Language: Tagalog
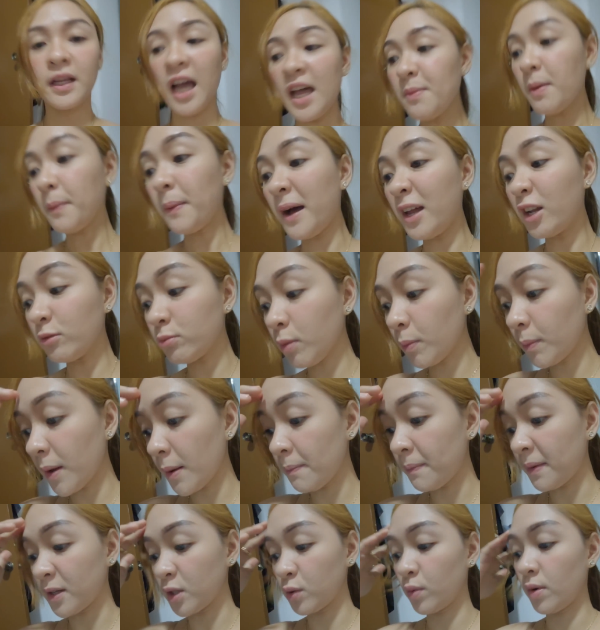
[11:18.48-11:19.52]
Ay, babalot mo pa
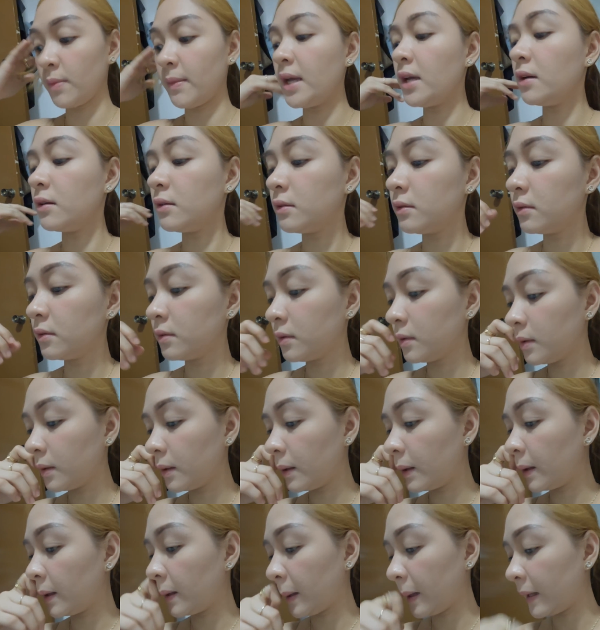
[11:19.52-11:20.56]
yung pang swimming?
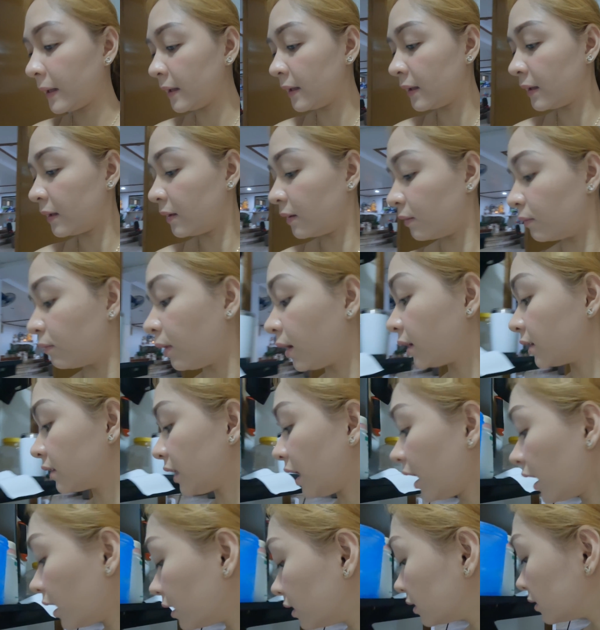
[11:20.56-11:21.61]
Huwag
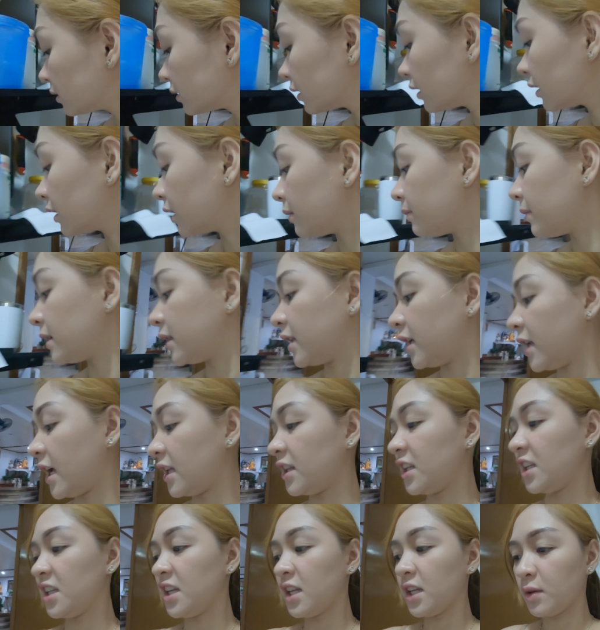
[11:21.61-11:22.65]
na. Gamitin
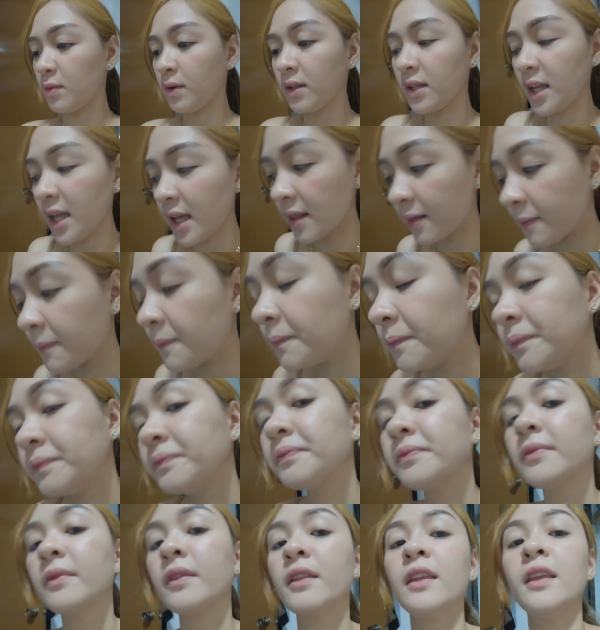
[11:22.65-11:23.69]
natin yan eh. Huwag na yan.
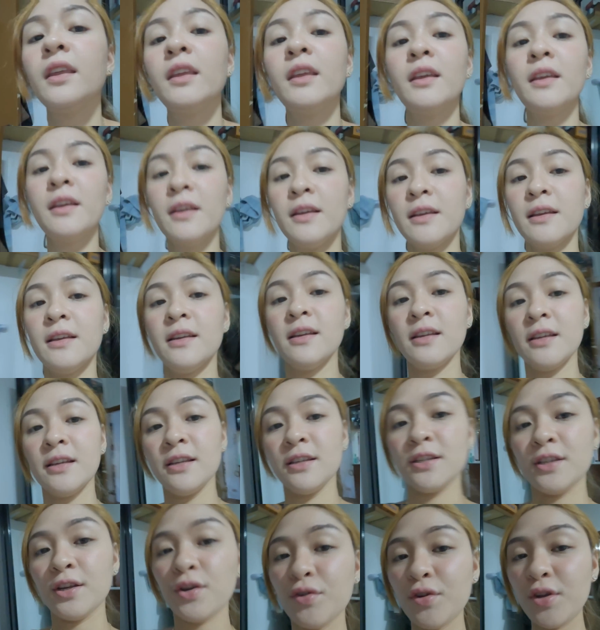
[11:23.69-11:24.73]

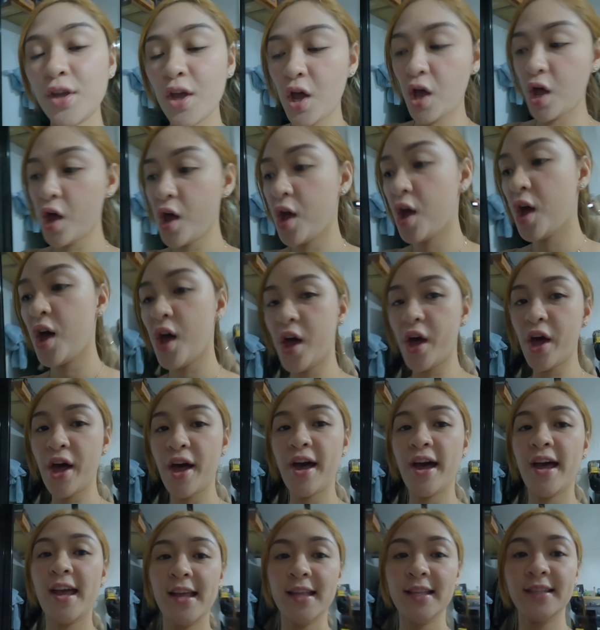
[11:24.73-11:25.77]
So,
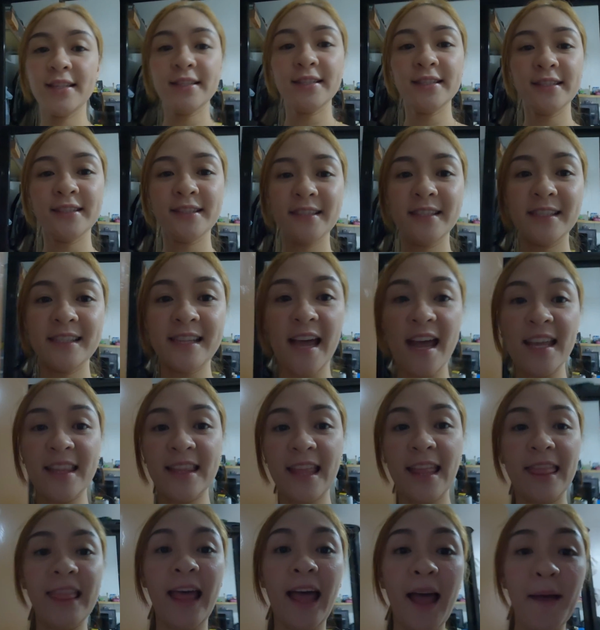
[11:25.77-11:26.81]
yon
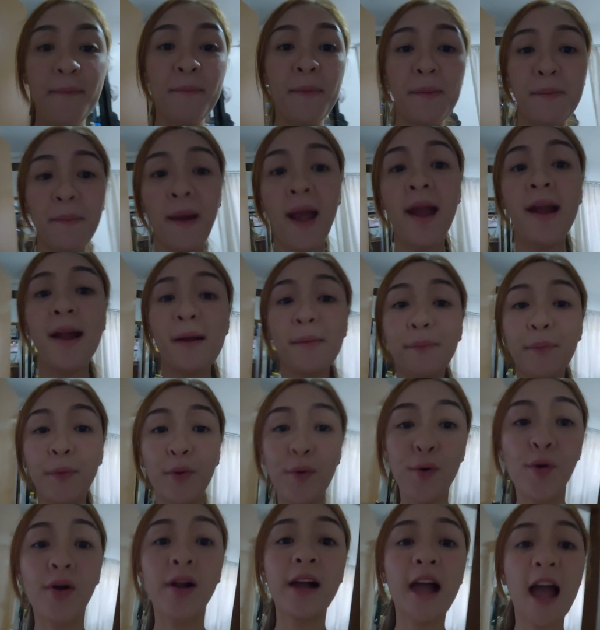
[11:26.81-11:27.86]
Excited na kami para
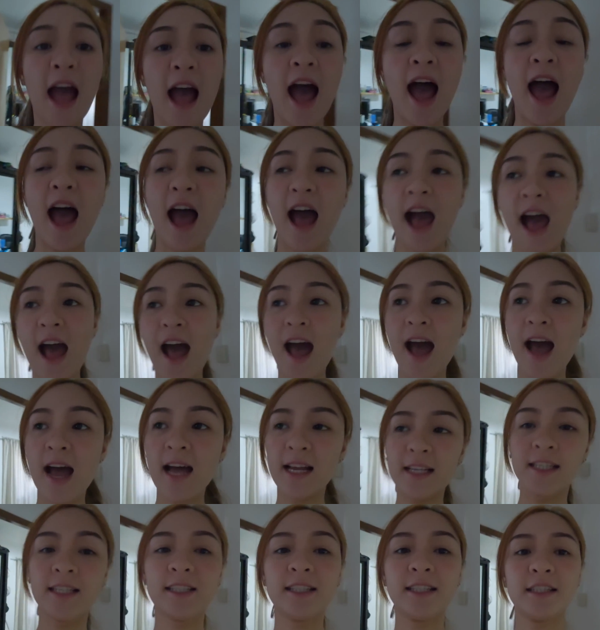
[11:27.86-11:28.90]

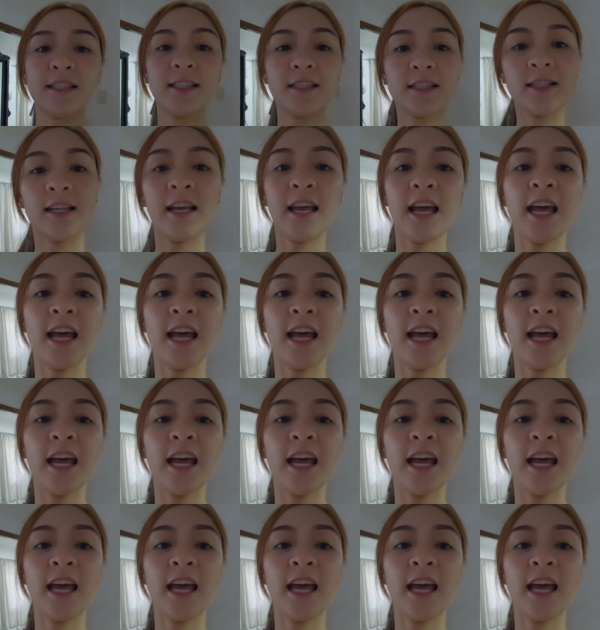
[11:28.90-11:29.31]
bukas.